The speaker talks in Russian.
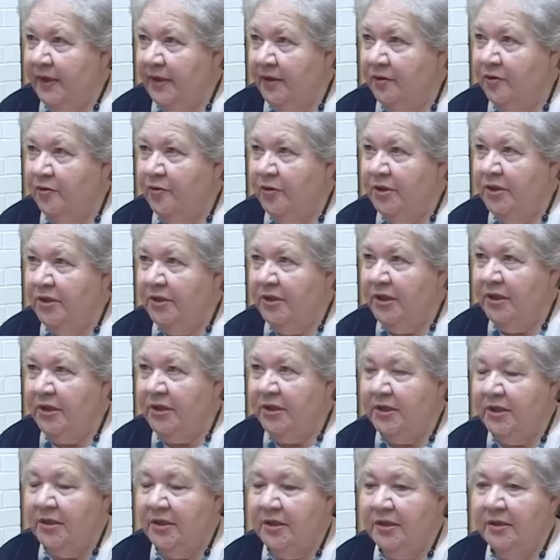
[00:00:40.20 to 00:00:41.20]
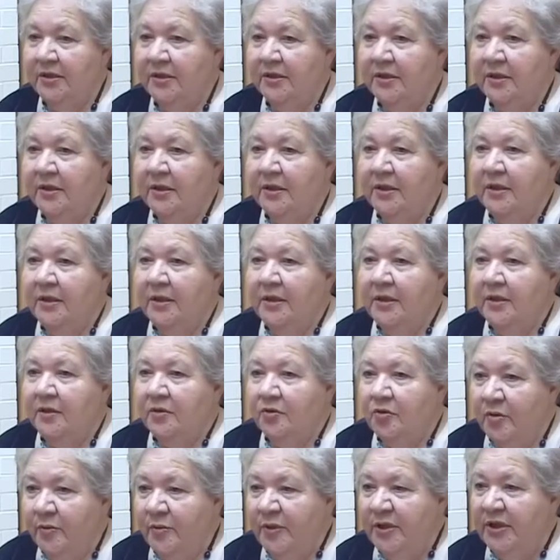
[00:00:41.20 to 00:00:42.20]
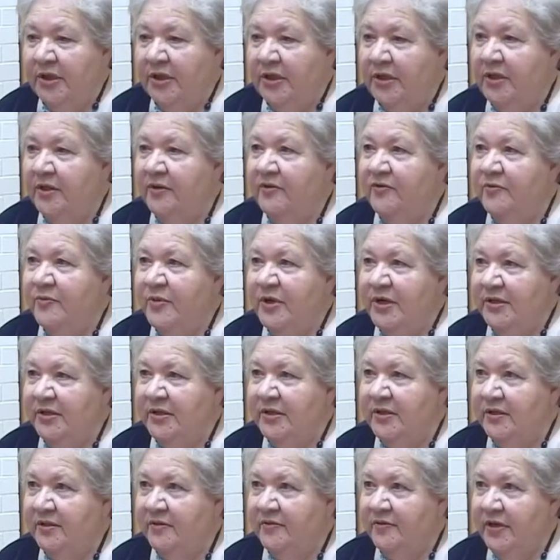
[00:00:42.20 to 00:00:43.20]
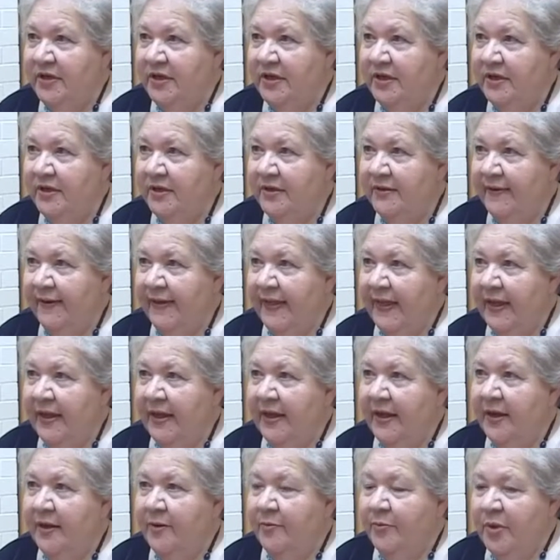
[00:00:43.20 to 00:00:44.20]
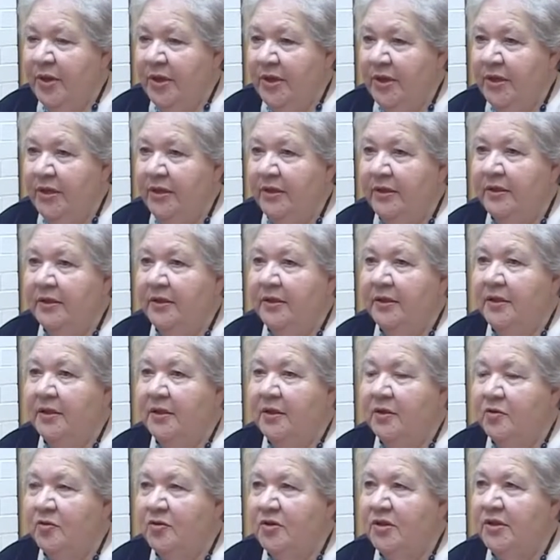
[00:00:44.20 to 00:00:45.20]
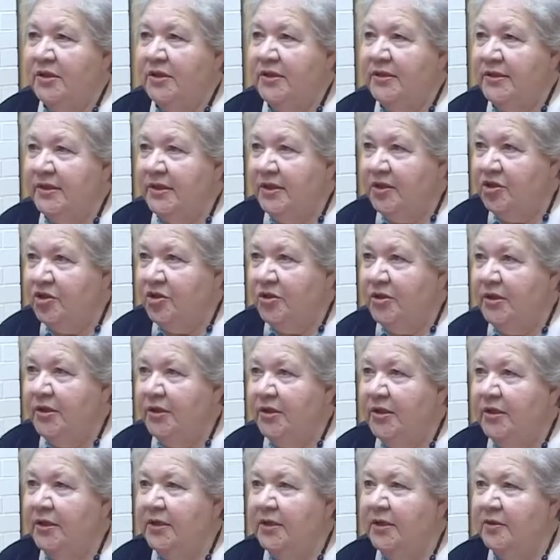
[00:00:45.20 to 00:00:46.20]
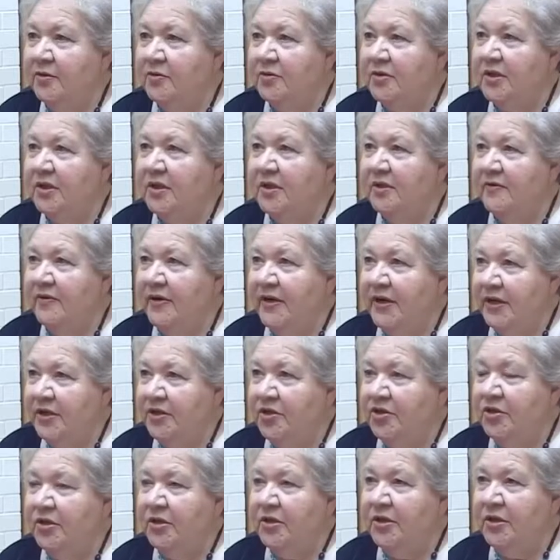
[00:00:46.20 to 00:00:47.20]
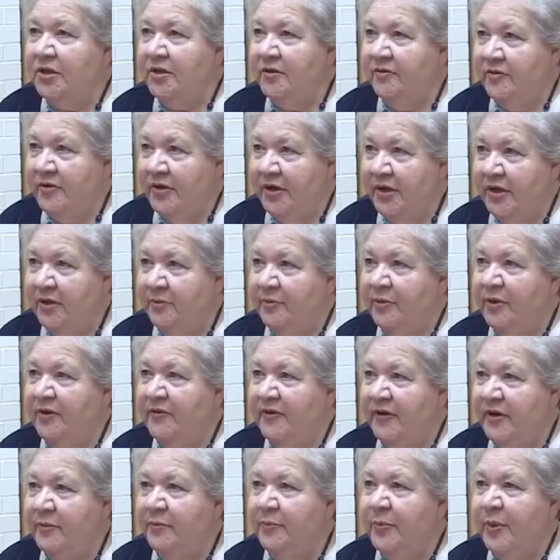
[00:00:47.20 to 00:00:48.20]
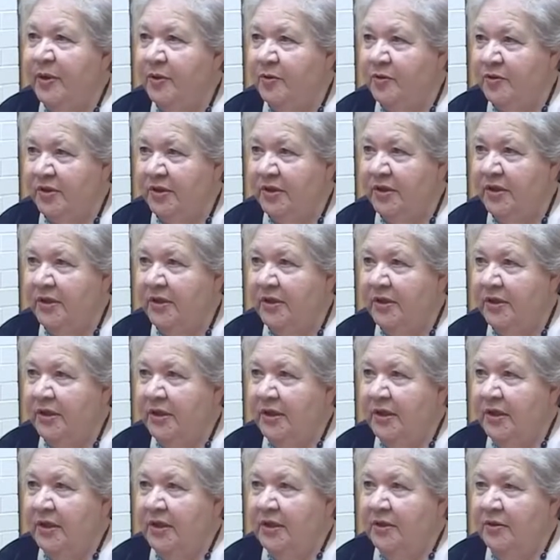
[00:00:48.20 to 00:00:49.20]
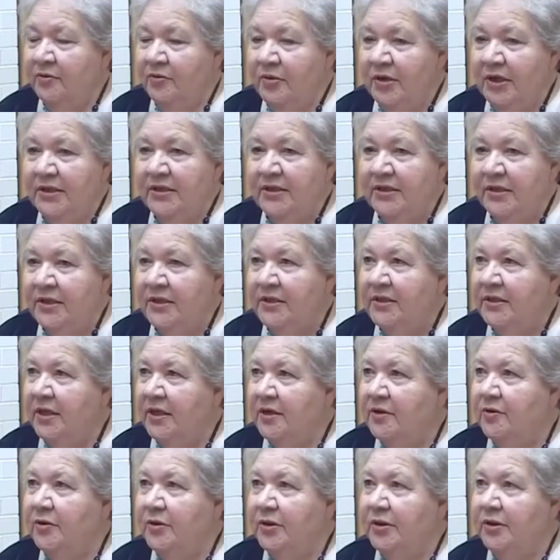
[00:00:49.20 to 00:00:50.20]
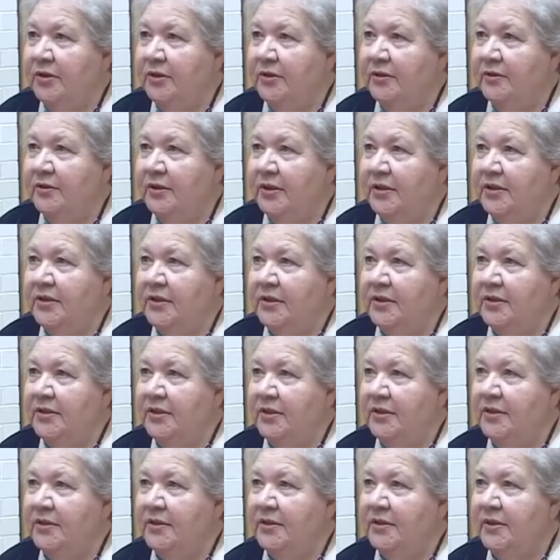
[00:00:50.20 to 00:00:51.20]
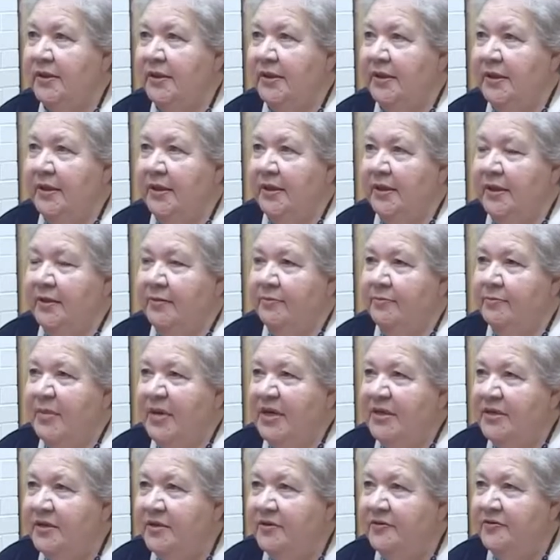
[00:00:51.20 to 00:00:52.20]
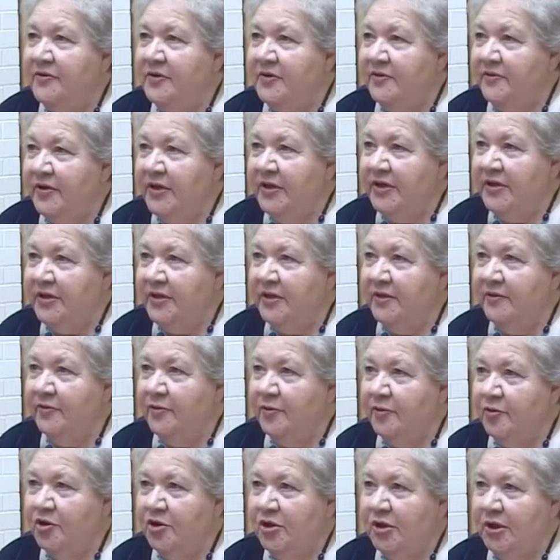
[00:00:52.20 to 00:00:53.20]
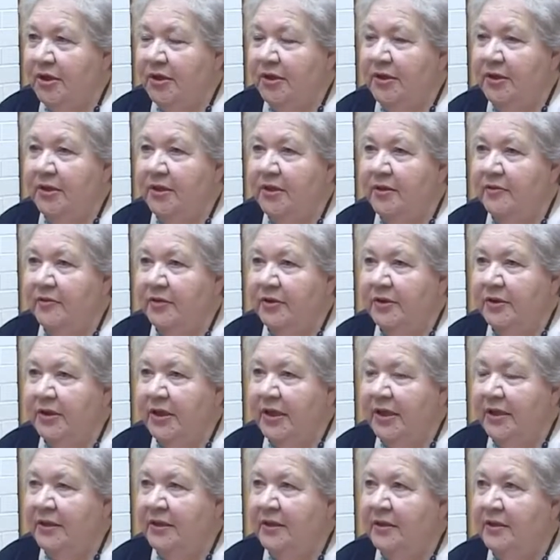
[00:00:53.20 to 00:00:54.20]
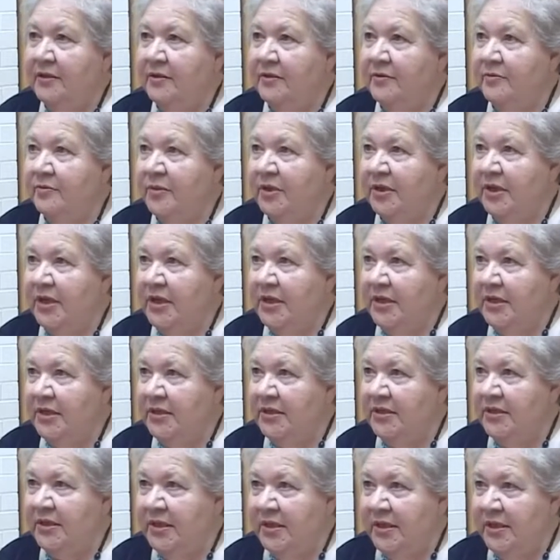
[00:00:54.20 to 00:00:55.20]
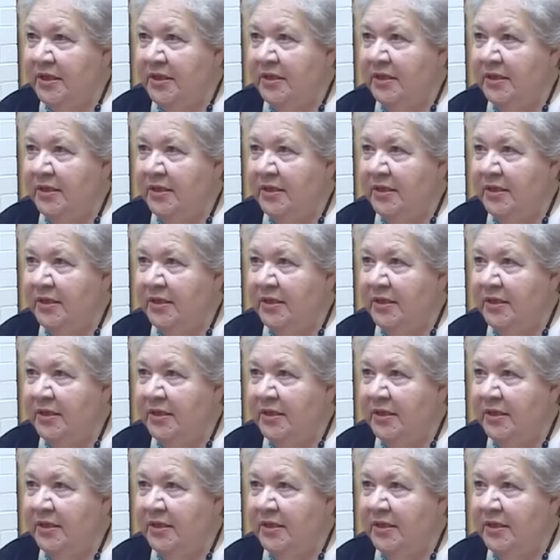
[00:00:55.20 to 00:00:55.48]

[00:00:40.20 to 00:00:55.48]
кто они такие. Кто мы такие в массе своей? Мы русскоязычные или русскоговорящие евреи. Мы говорим по-русски, но у нас есть какой-то, так сказать, мотив еврейский в душе. И вот это была идея,